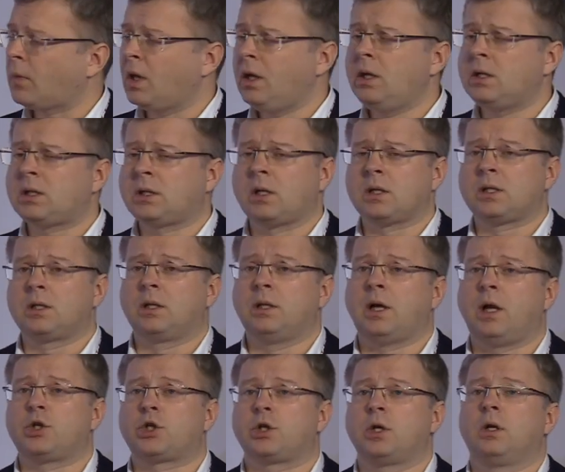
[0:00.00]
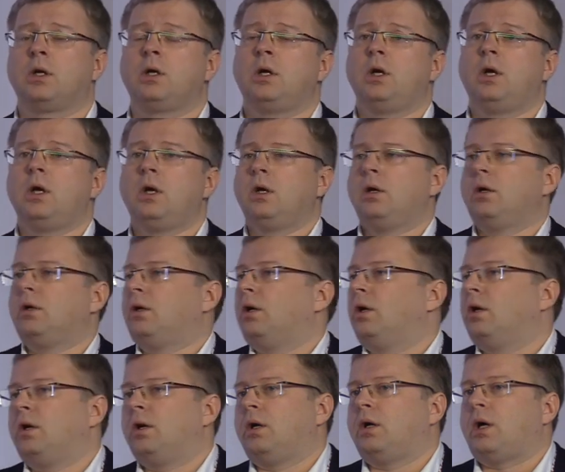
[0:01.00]
И, соответственно, дальше
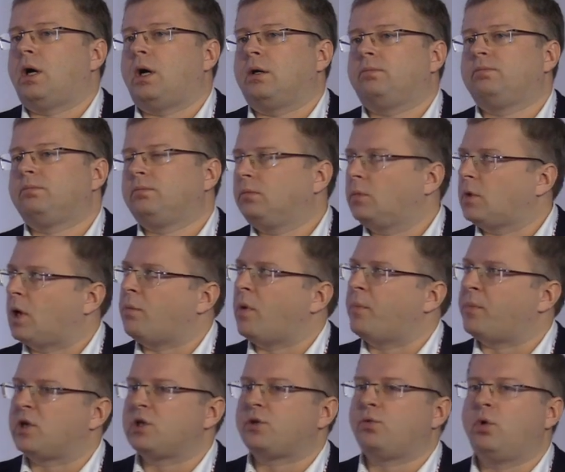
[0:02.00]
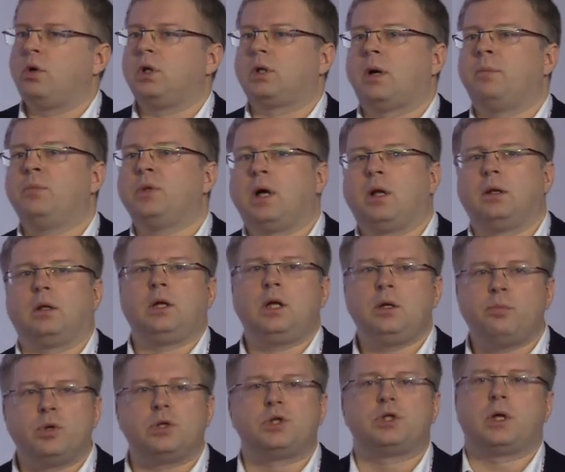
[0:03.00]
э, а, как бы производит обнал
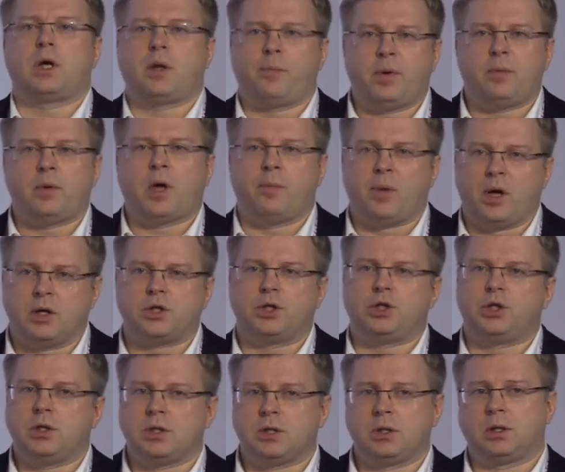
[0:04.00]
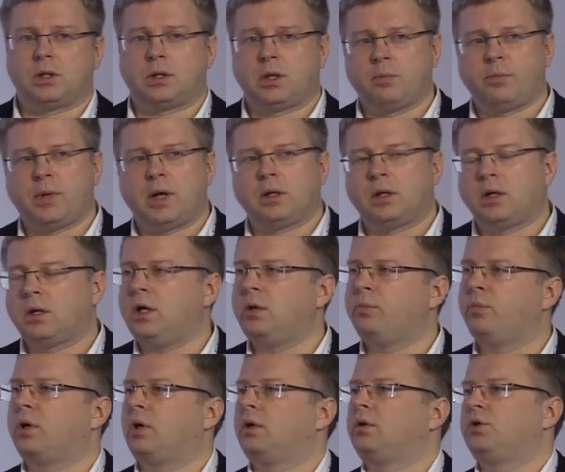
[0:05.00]
либо, опять же, через интернет-банк,
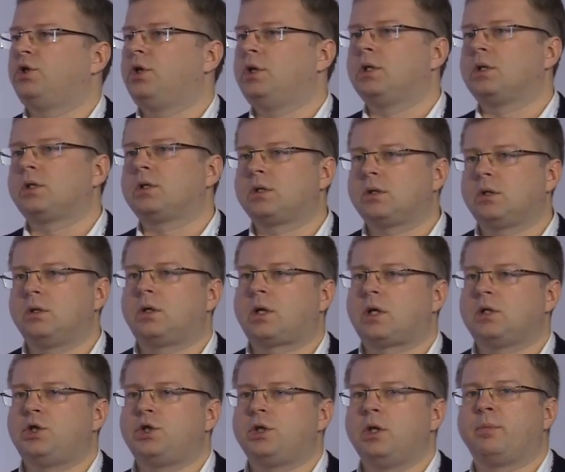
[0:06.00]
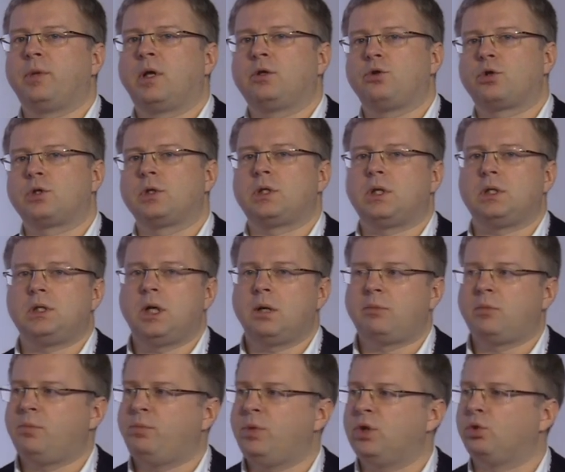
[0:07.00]
либо через различные платежные
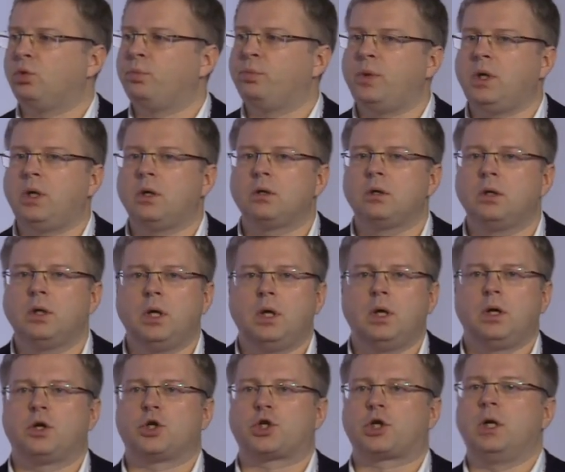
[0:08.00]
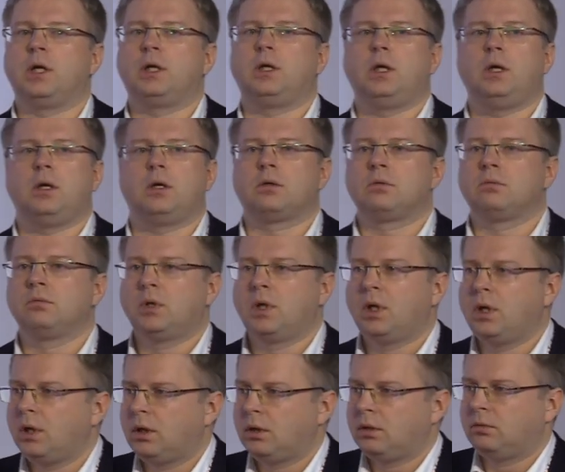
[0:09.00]
системы, P2P, кошельки,
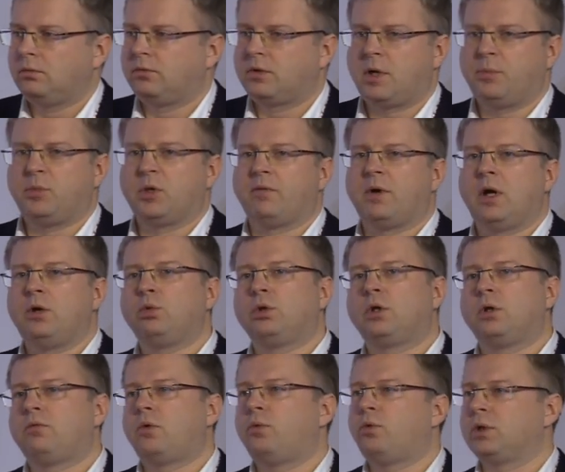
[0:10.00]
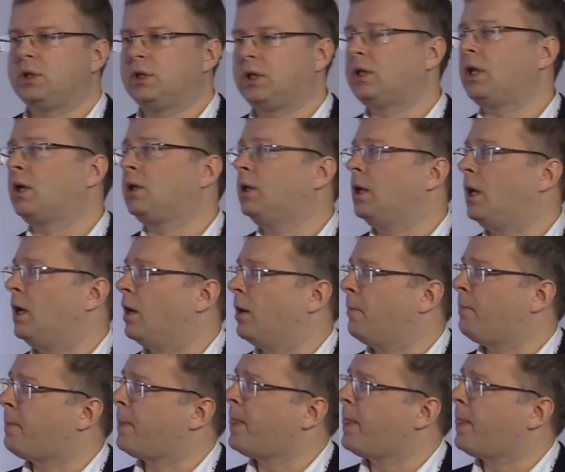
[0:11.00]
в криптовалюты выводит и так далее.